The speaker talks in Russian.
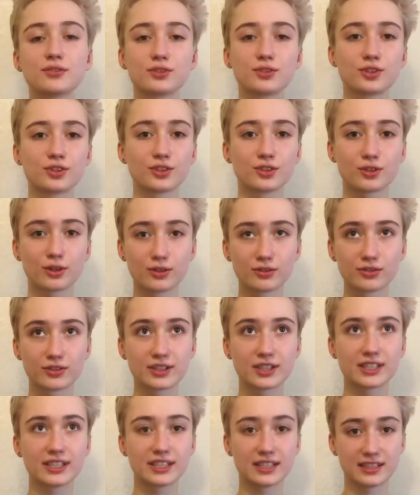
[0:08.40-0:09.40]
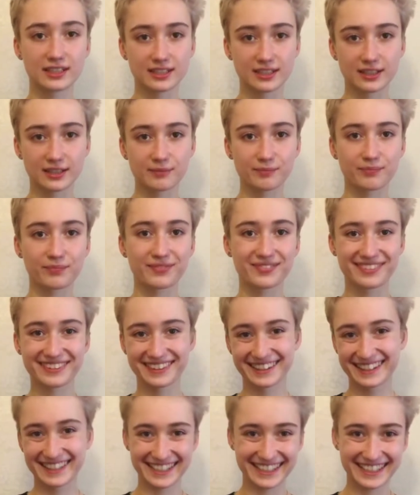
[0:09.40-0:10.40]
учеников и родителей.
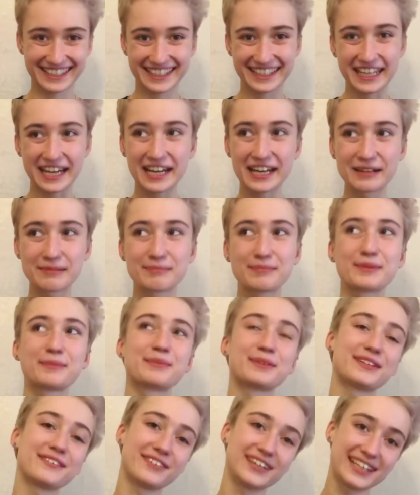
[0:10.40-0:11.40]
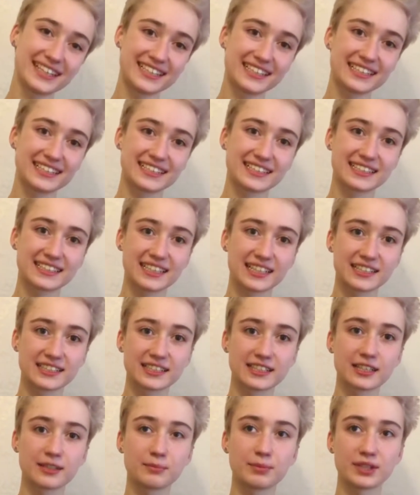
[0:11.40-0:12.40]
Я преподаватель
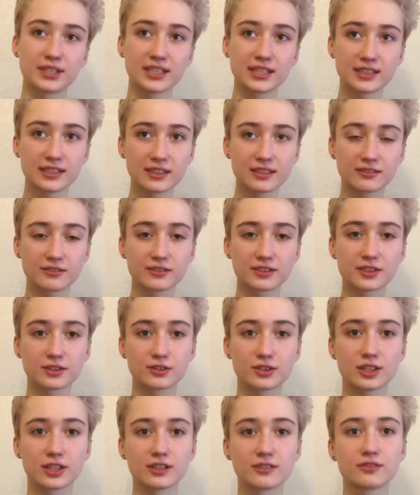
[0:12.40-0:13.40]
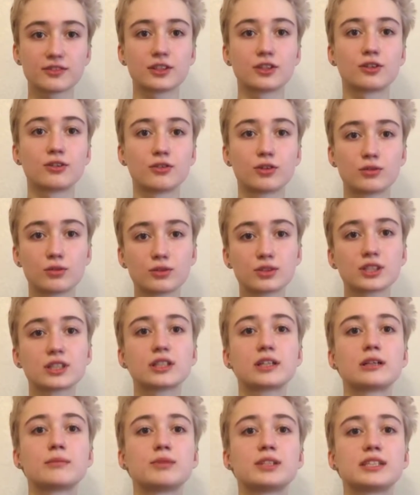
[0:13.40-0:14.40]
Ассоциации репетиторов и студент второго курса
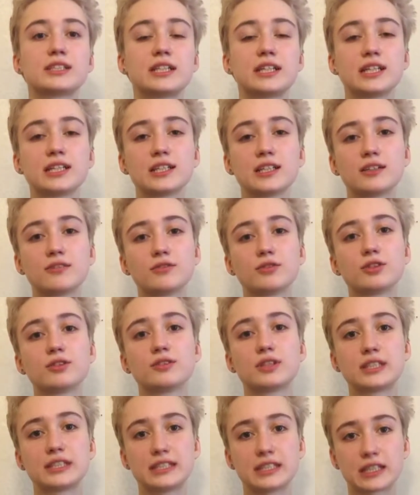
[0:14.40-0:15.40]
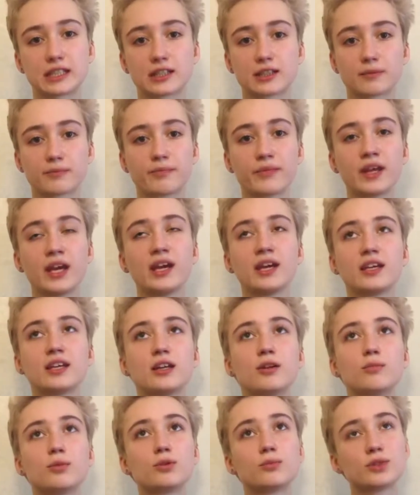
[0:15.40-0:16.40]
кораблестроительного университета.
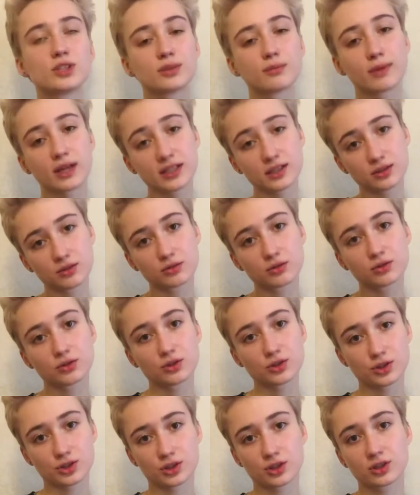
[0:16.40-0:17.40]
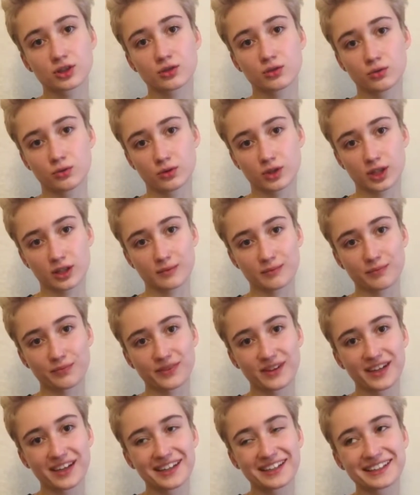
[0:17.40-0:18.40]
Я люблю математику и точные науки.
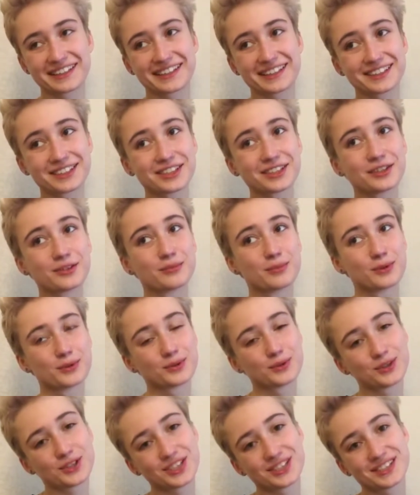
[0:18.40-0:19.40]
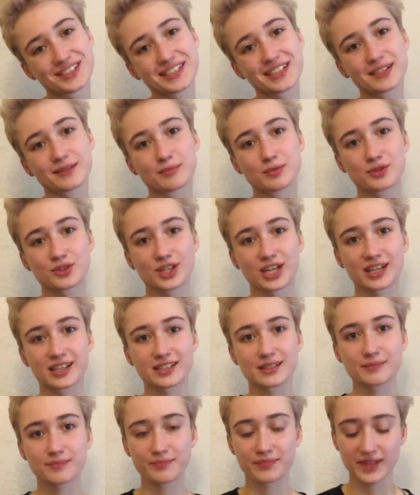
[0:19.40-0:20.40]
Также я люблю учиться и
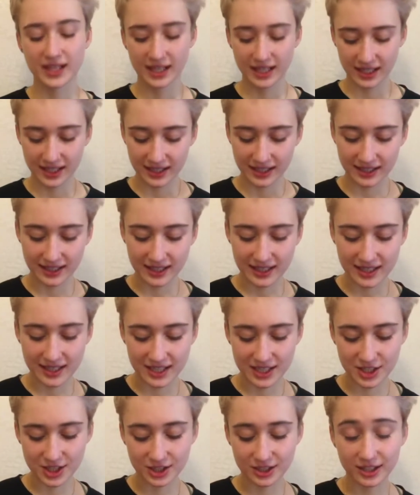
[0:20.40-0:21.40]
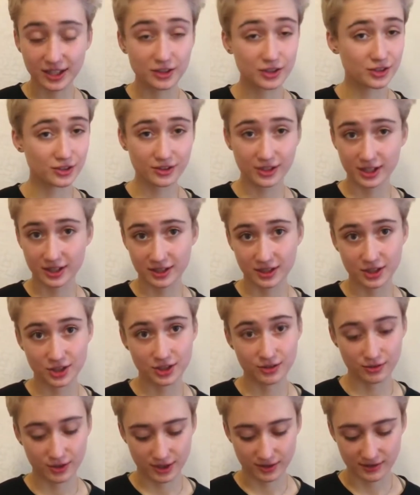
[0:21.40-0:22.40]
обучать. Я считаю, что нет
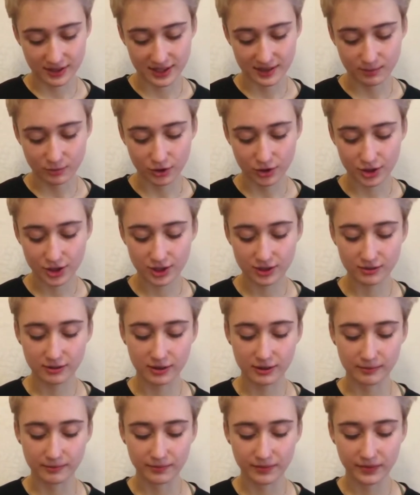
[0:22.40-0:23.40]
ничего невозможного,